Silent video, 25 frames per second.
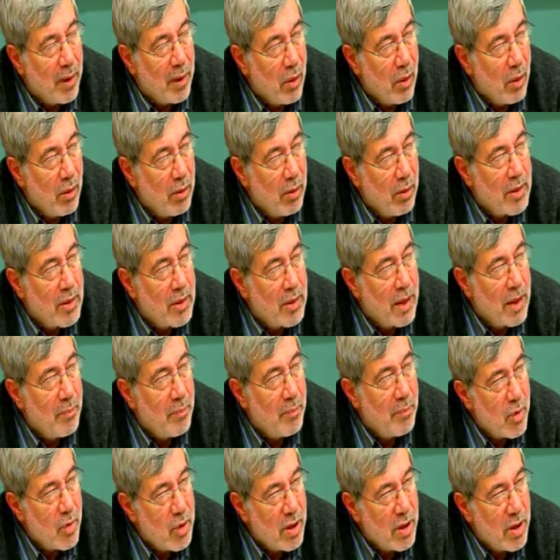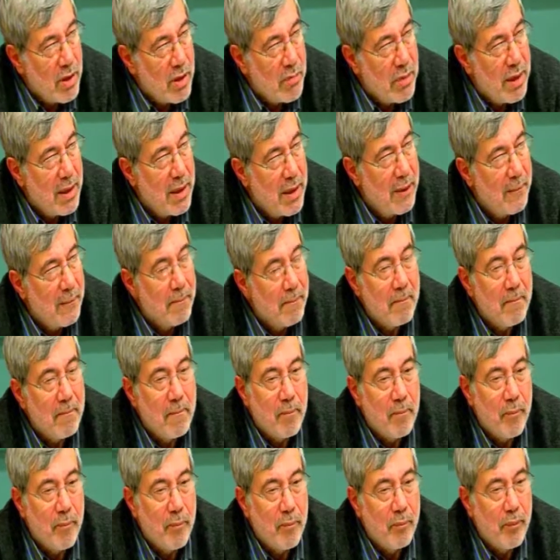però, se possibile,
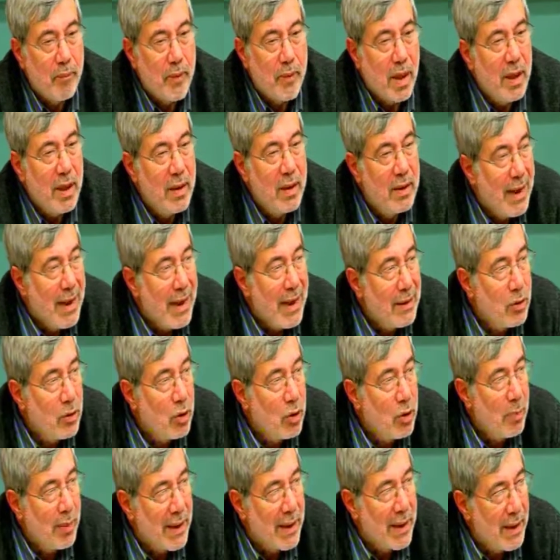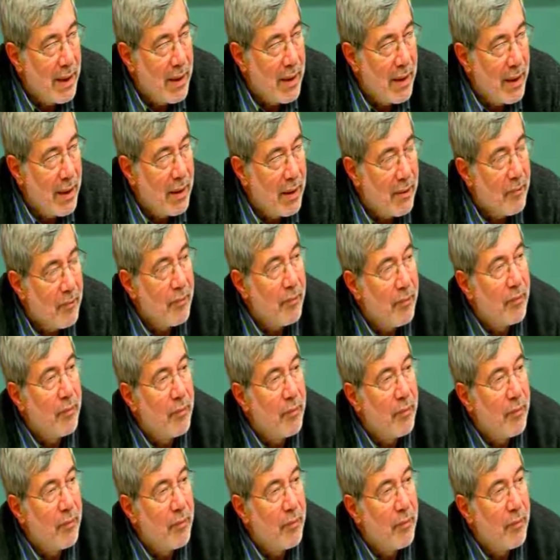intanto perché